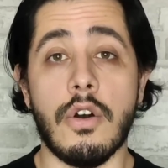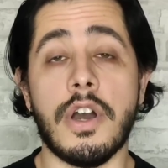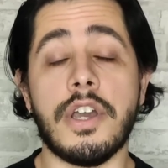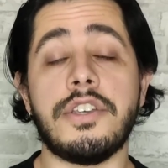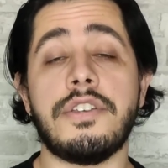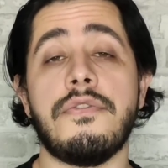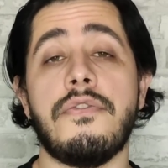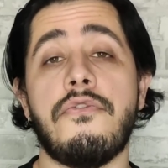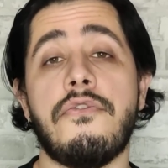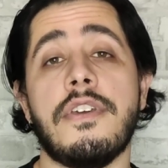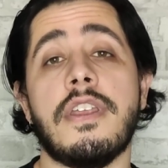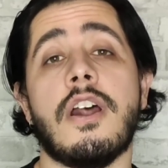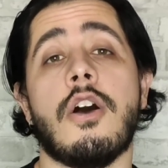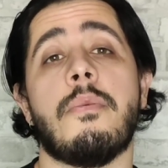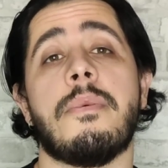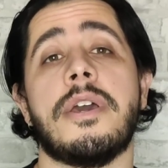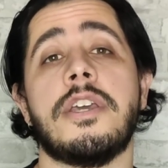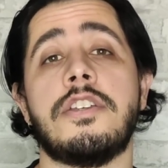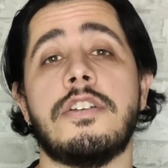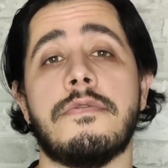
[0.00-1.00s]
E hoje,
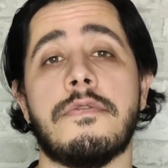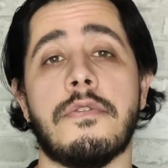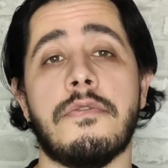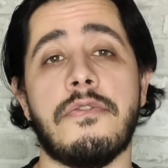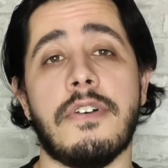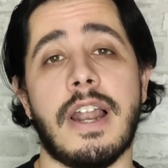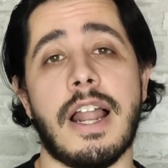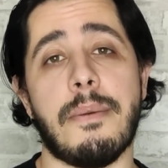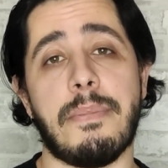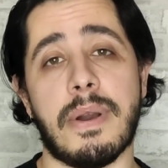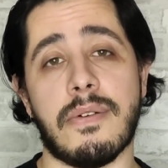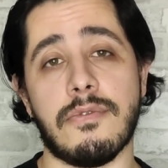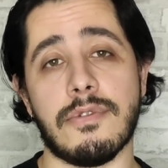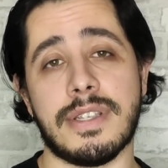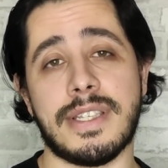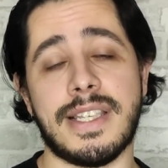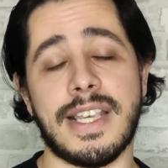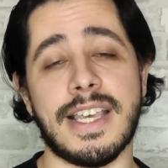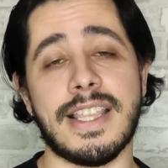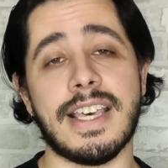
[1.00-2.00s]
finalmente, eu vou falar
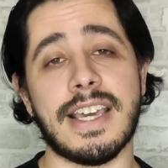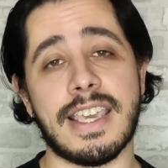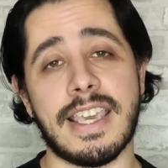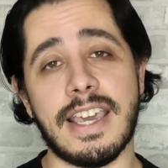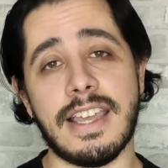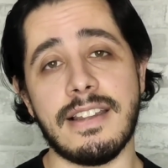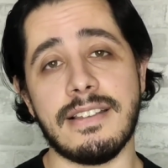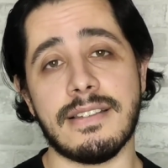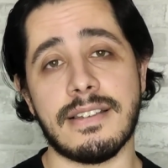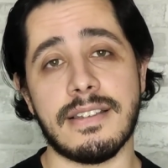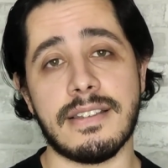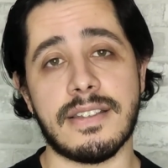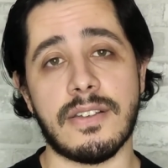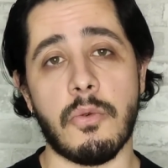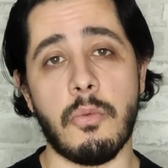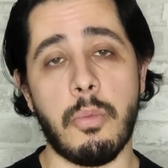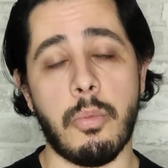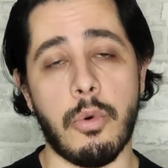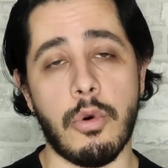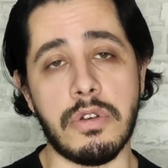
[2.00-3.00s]
para você daqueles
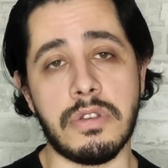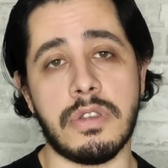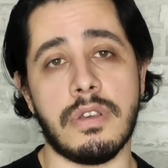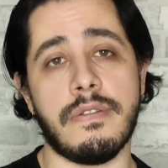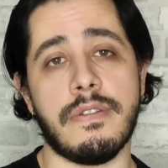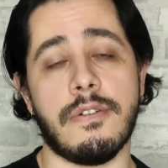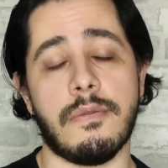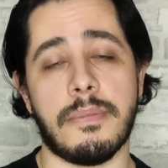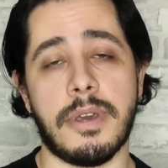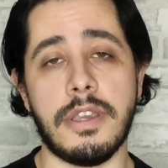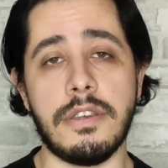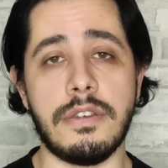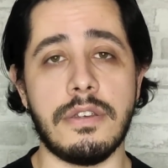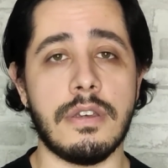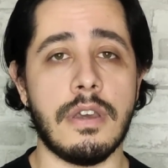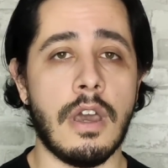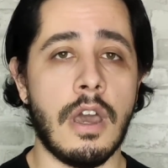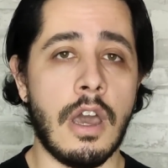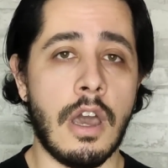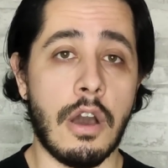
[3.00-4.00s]
que são
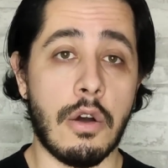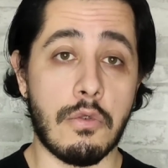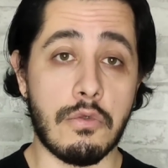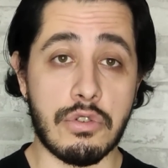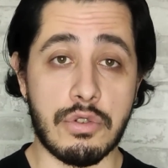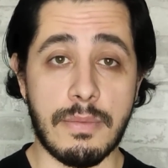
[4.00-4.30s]
possivelmente